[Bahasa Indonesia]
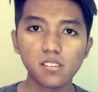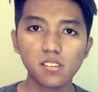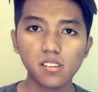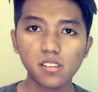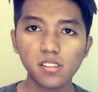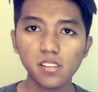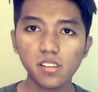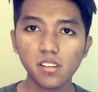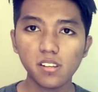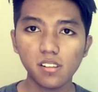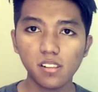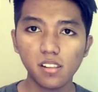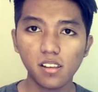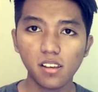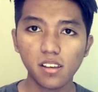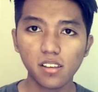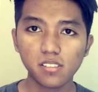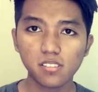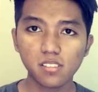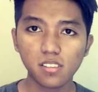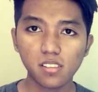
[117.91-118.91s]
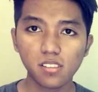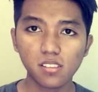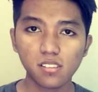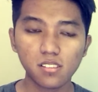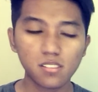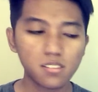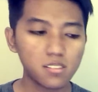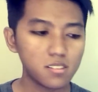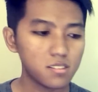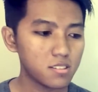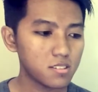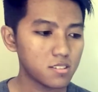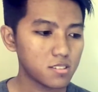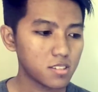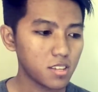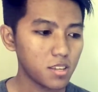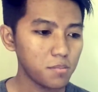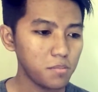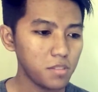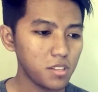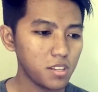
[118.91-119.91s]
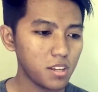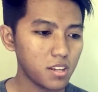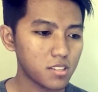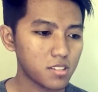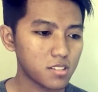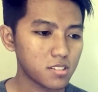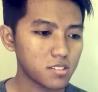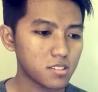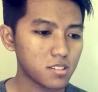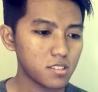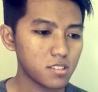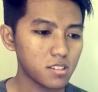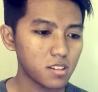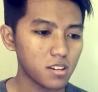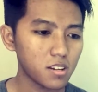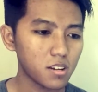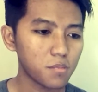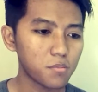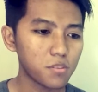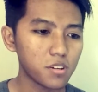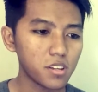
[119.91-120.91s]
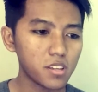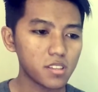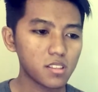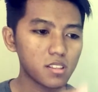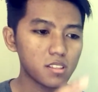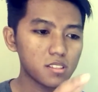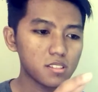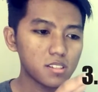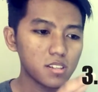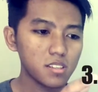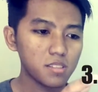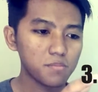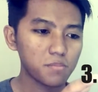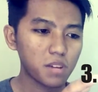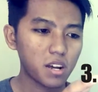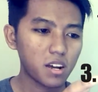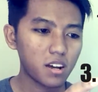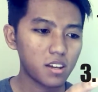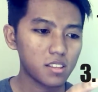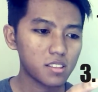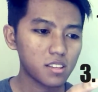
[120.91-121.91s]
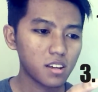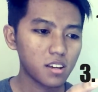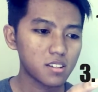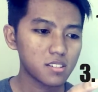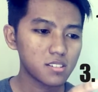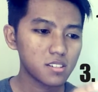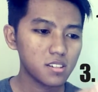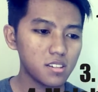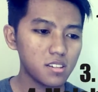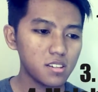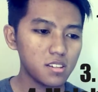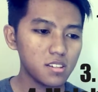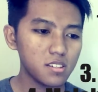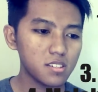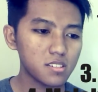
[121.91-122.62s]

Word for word: Ini adalah headset. Saya melihat headsetnya, kemudian saya mengangkat tangan saya,